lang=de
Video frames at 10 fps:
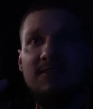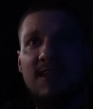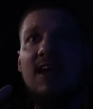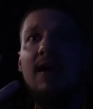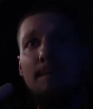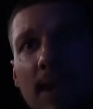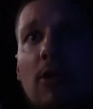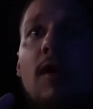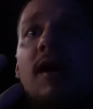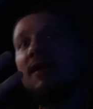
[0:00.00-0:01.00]
ein dicker,
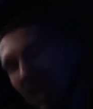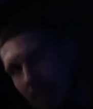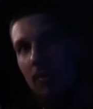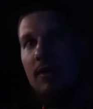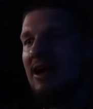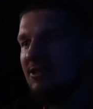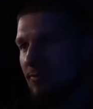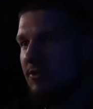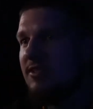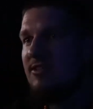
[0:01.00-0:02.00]
blauer Gameboy. Also
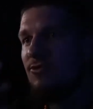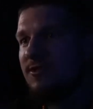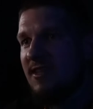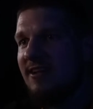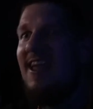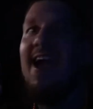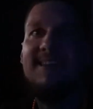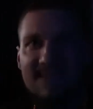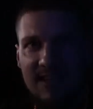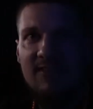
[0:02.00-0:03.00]
muss es jetzt sozusagen der
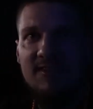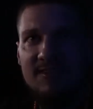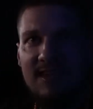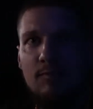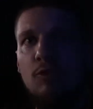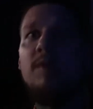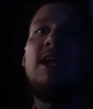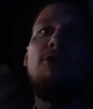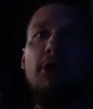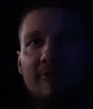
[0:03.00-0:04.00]
erste gewesen sein, nur mit
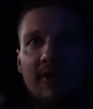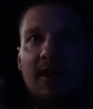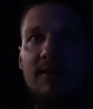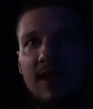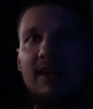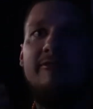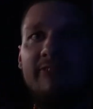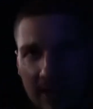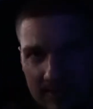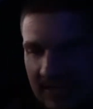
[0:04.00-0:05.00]
einer Neuauflage in einer anderen
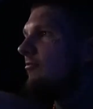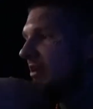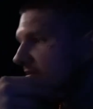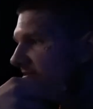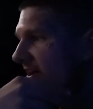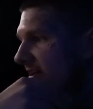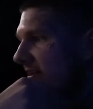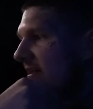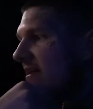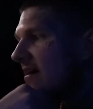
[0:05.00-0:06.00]
Farbe. Auf jeden Fall
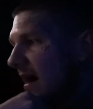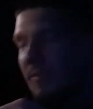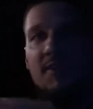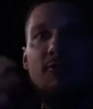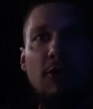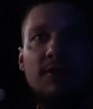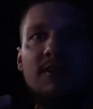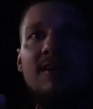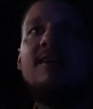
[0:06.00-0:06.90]
habe ich dort